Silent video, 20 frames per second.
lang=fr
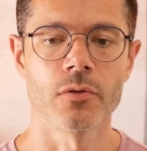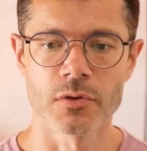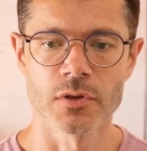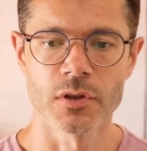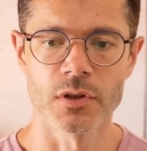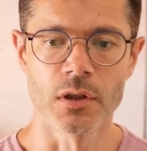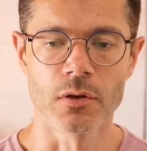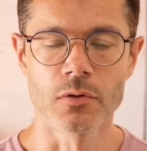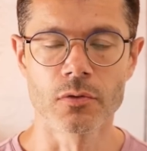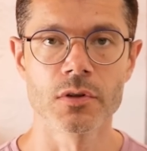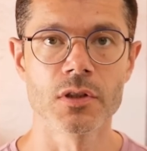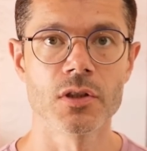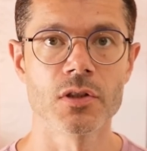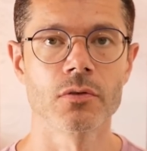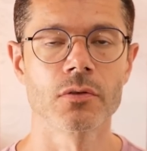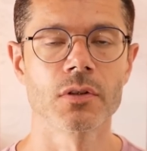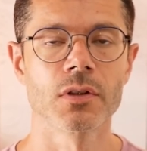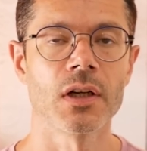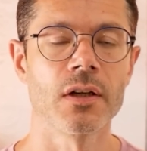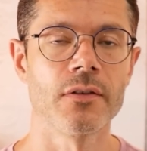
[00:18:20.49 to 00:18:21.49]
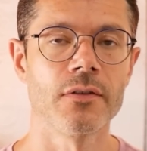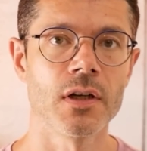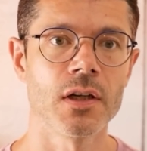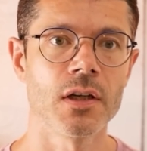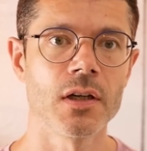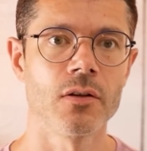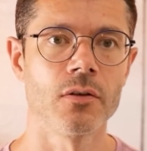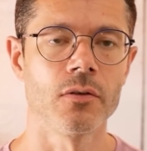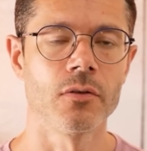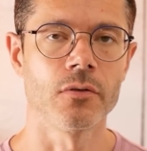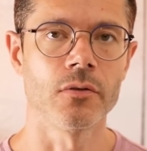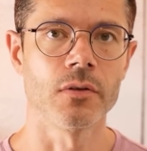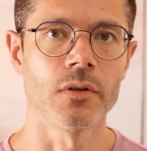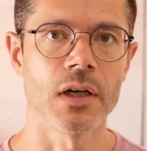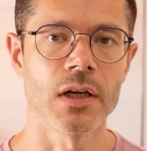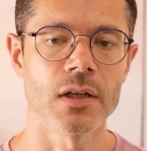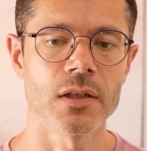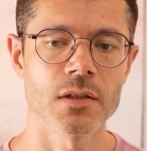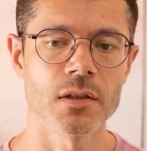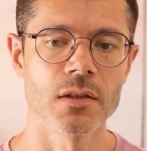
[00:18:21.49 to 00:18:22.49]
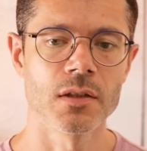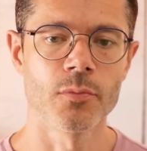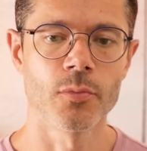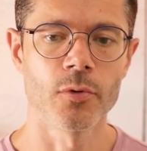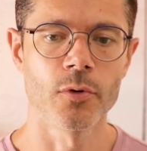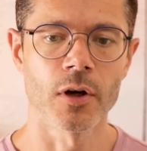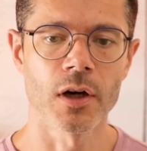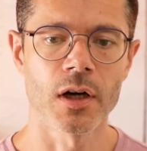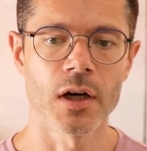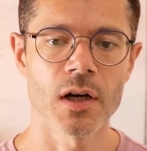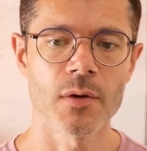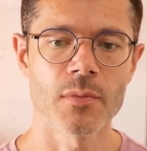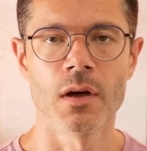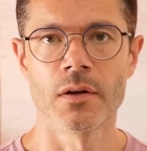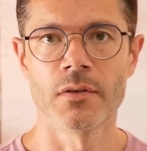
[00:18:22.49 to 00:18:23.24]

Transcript: c'est des conditions de travail assez déplorables,